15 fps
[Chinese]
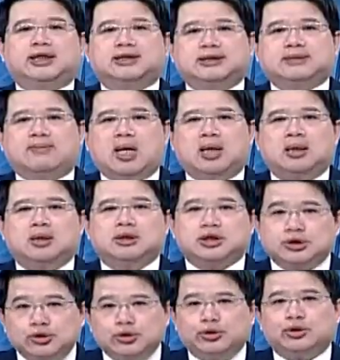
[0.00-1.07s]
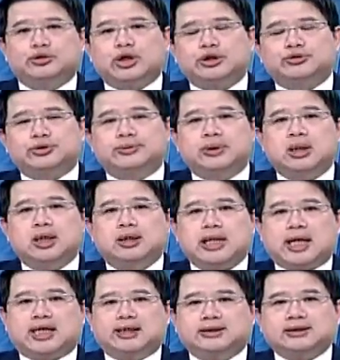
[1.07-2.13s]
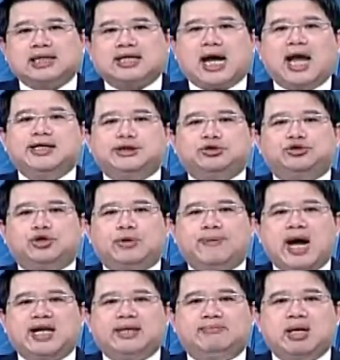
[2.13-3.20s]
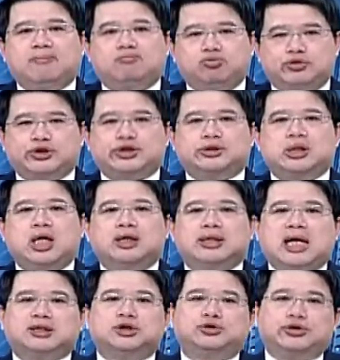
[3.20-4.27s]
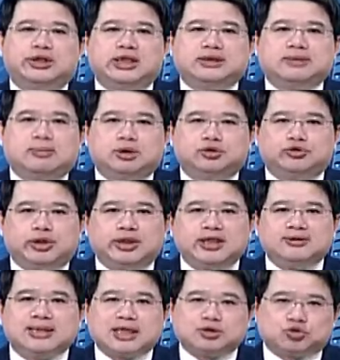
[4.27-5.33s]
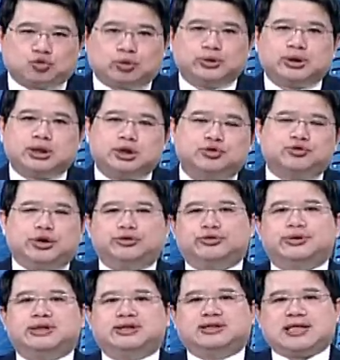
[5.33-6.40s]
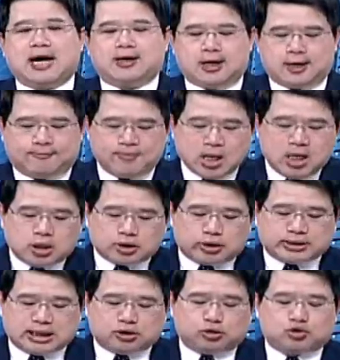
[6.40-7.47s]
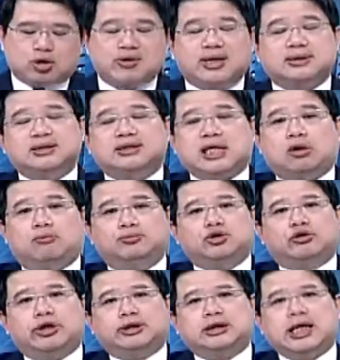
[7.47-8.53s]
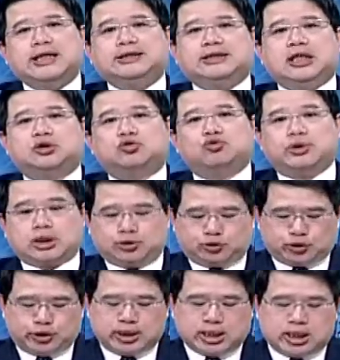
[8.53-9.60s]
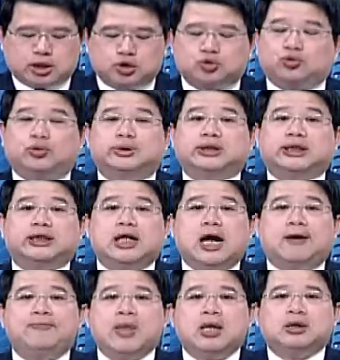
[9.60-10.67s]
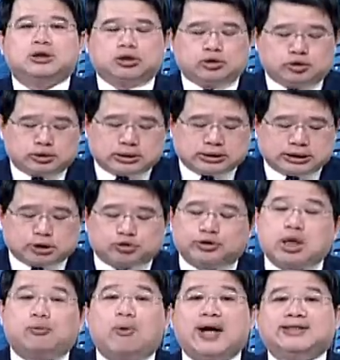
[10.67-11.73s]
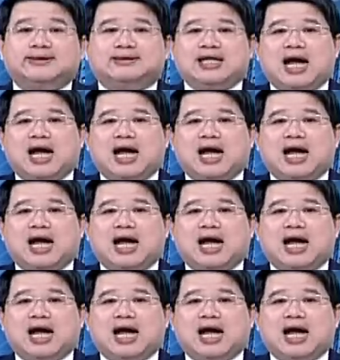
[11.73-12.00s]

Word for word: 的是什么？是利率水准。那可是，在凯恩斯学派里面不是，它是决定什么？决定在所得水准之上哈。所以在这种状况之下，我们就可以可以解出一个均衡所得哈，就是解出一个 Y*